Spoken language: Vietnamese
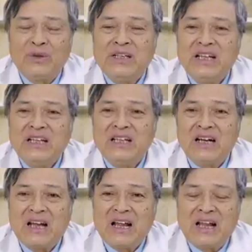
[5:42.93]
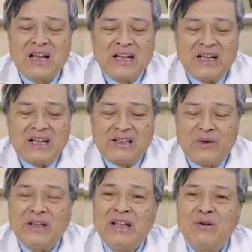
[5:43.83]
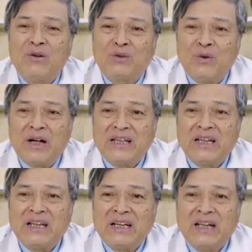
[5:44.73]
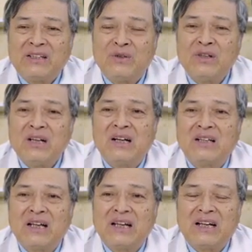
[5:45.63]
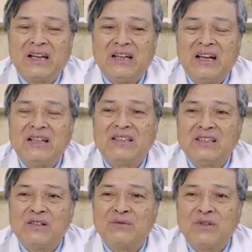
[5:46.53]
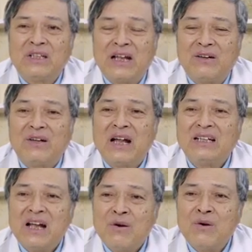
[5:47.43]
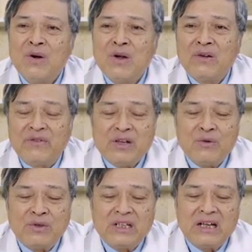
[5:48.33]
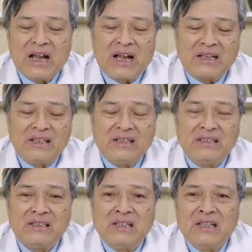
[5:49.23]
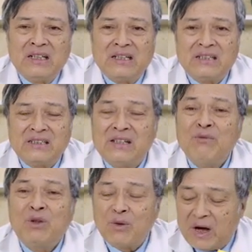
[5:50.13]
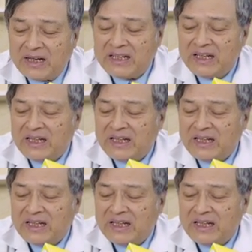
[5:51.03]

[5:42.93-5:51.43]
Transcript: tuy nhiên rằng là à, tùy theo độ tuổi thì cái số lượng hay là cái lần sử dụng có thể nó khác nhau ví dụ như là từ à, dưới một tuổi